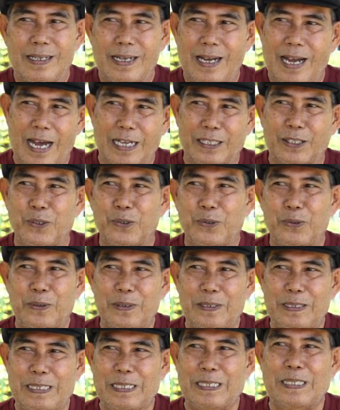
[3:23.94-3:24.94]
atau
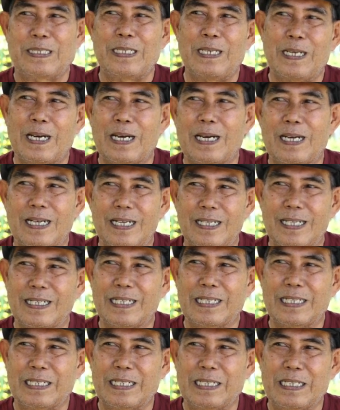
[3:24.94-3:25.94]
istilah
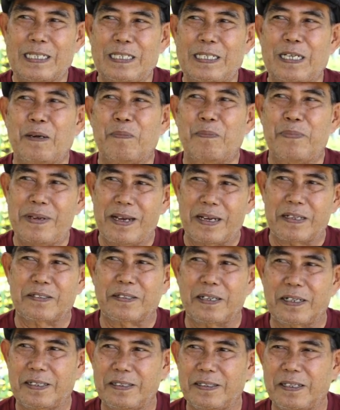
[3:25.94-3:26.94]
yang
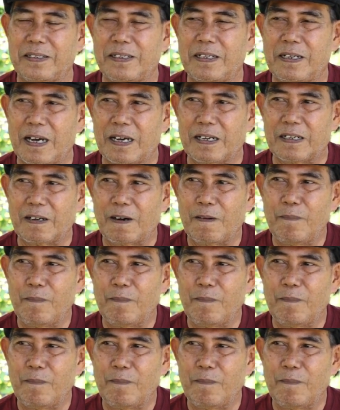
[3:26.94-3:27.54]
biasa kita dengar,